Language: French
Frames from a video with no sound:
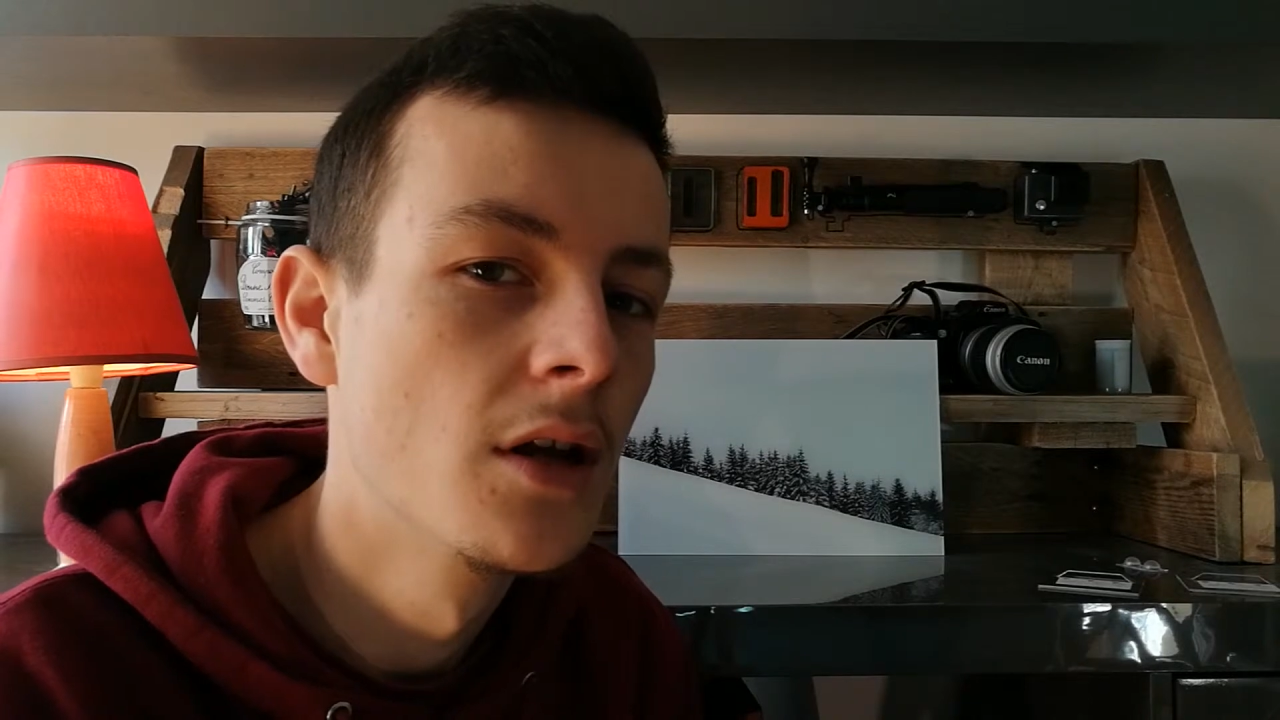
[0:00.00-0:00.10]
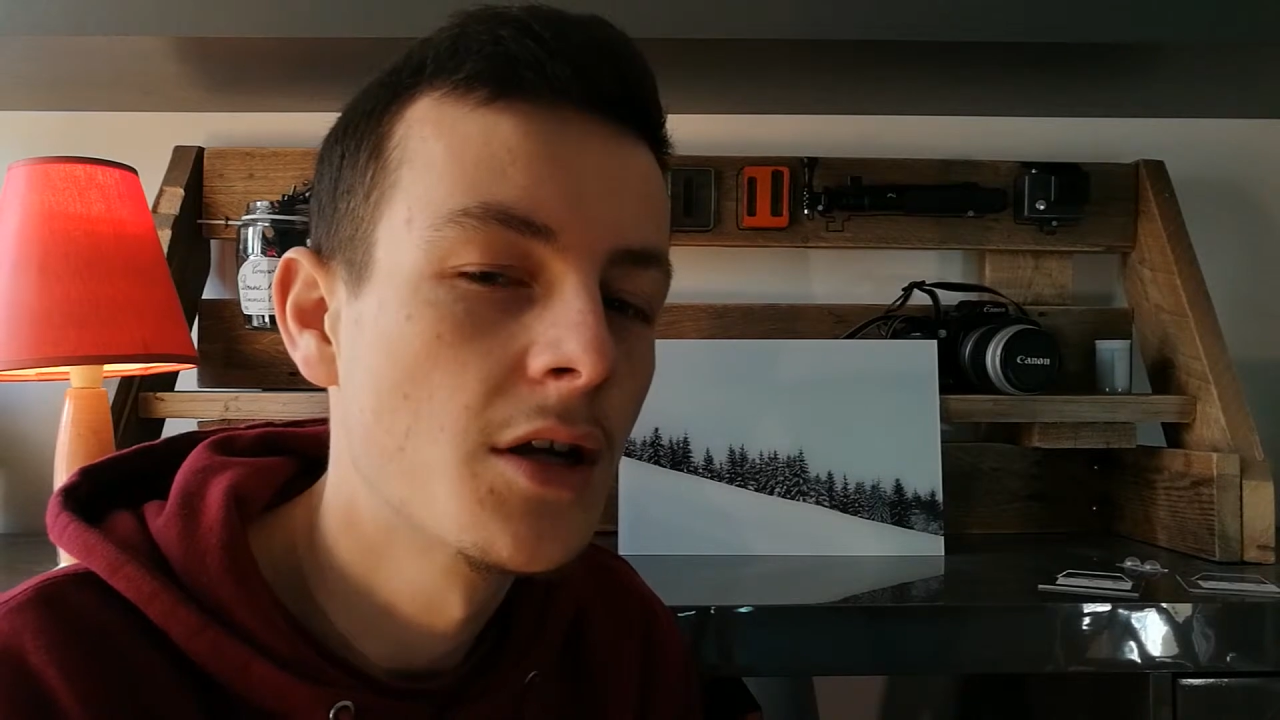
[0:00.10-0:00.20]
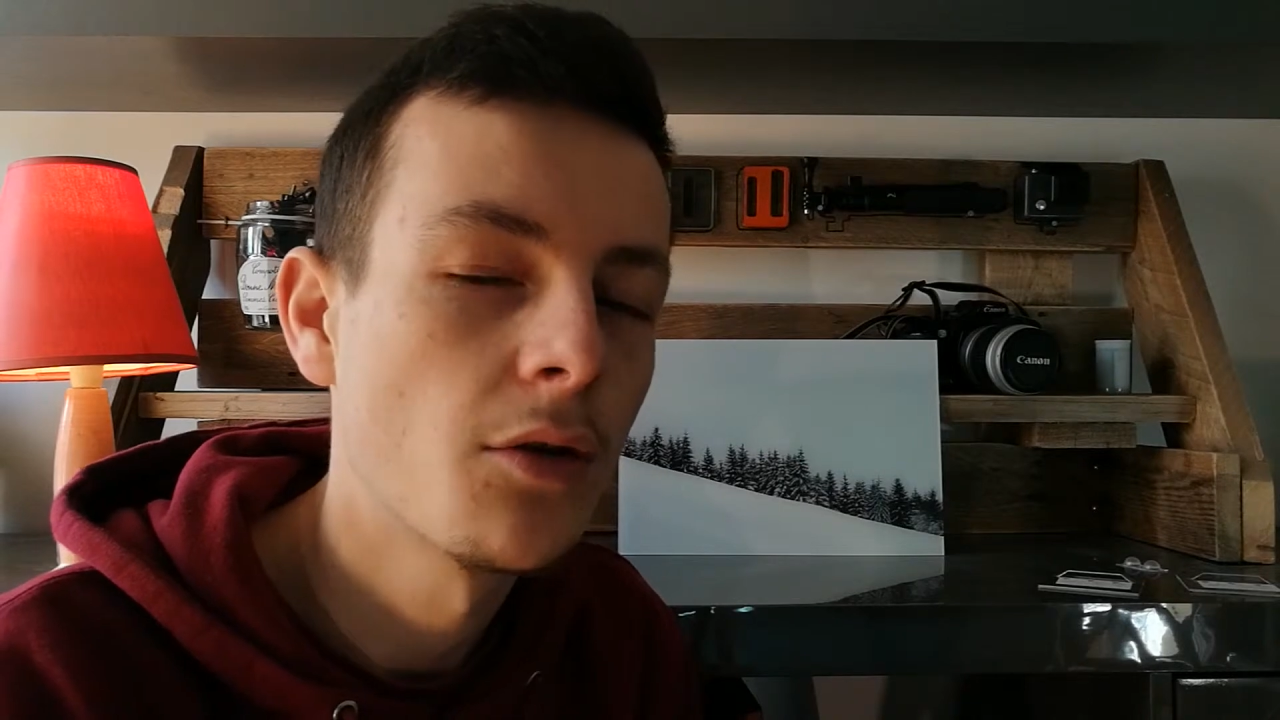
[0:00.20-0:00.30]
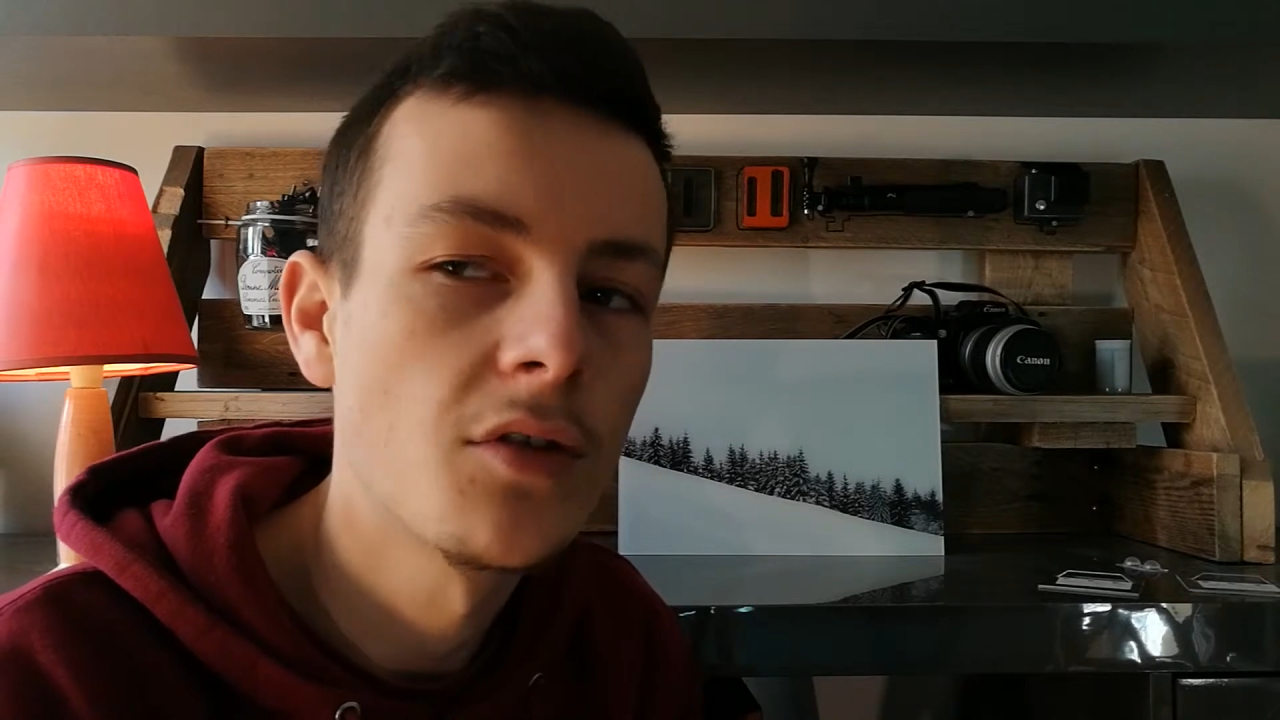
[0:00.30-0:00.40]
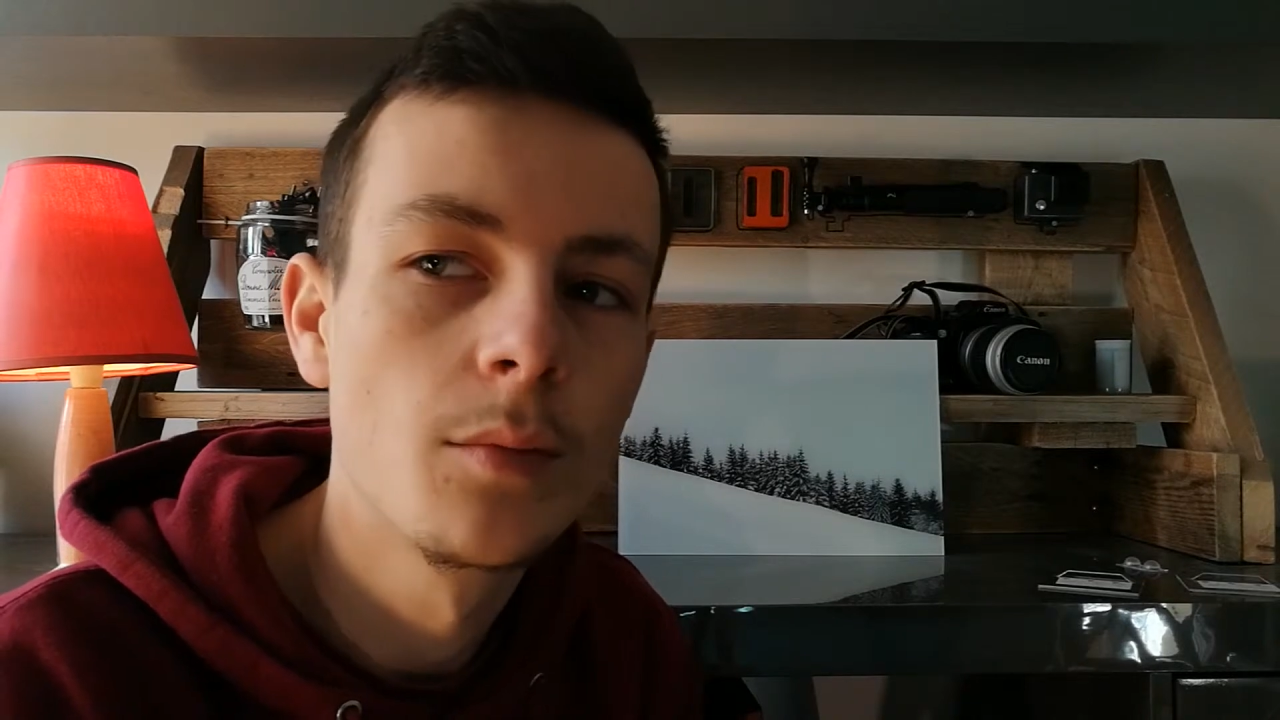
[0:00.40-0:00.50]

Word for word: Je pense que